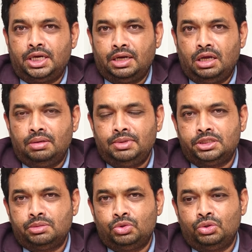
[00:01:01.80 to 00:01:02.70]
చాలా కాలం
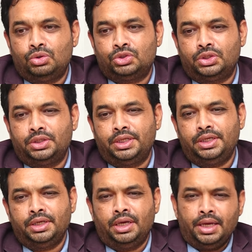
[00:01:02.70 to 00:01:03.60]
నుంచి ముందుకు వస్తుంది
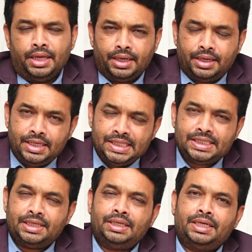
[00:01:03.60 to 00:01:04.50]

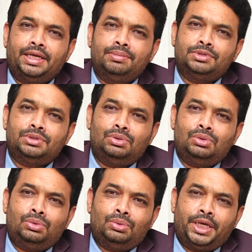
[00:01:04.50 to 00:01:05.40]
రీసెంట్
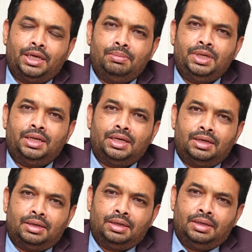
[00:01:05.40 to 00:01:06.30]
టైమ్స్లో ఎల్బీ
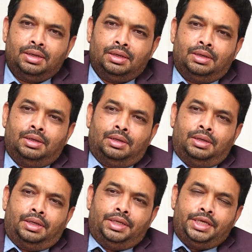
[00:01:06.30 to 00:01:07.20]
నగర్
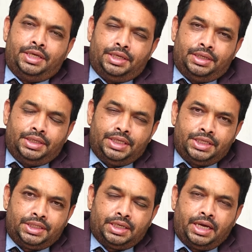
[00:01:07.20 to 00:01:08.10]
ఈ
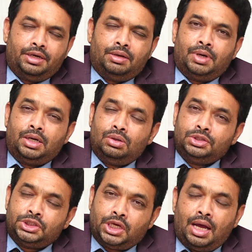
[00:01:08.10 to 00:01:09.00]
ఈస్ట్ హైదరాబాద్లో
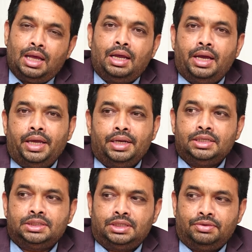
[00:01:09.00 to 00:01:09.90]
చాలా హై
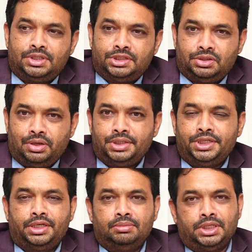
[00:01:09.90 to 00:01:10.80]
రైజ్ టవర్స్ స్టార్ట్
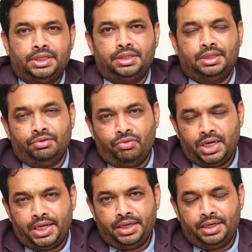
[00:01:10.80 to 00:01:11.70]
చేయడం జరిగింది
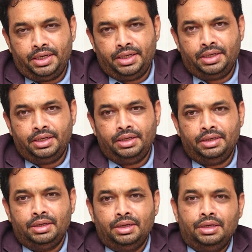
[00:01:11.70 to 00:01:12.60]
వాటన్నిటికీ
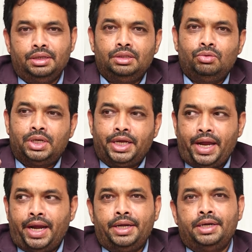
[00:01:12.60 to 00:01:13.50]
ఇది ఒక
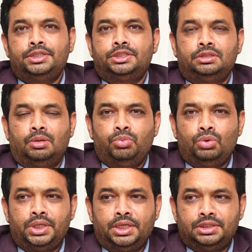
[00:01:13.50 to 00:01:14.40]
యాడెడ్
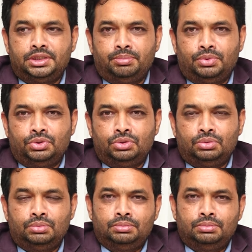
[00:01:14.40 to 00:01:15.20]
సపోర్ట్ అని చెప్పొచ్చు